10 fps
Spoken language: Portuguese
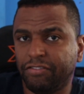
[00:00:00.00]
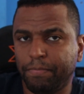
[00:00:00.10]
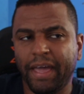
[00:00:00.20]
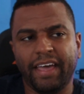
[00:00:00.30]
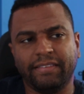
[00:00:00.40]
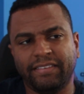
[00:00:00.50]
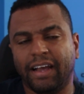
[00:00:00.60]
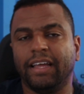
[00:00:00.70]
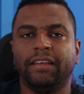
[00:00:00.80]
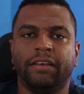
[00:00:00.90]
FPS,
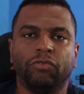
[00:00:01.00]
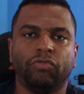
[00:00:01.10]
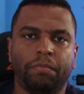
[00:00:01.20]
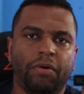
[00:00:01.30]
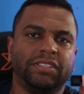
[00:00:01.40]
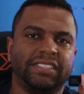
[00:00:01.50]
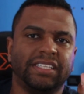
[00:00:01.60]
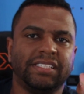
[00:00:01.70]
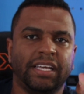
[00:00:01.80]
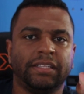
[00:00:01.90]
já que ele não suporta
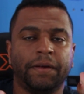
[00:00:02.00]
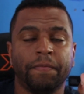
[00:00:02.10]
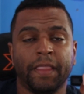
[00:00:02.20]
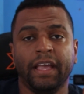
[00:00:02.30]
60,